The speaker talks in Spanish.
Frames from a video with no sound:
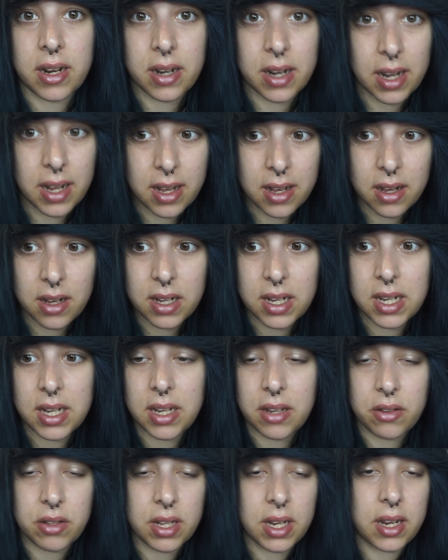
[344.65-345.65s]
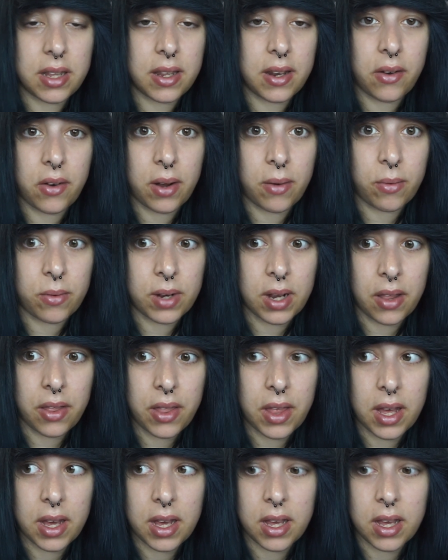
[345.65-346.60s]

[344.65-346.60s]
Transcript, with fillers: rica y quiero tener dinero en abundancia.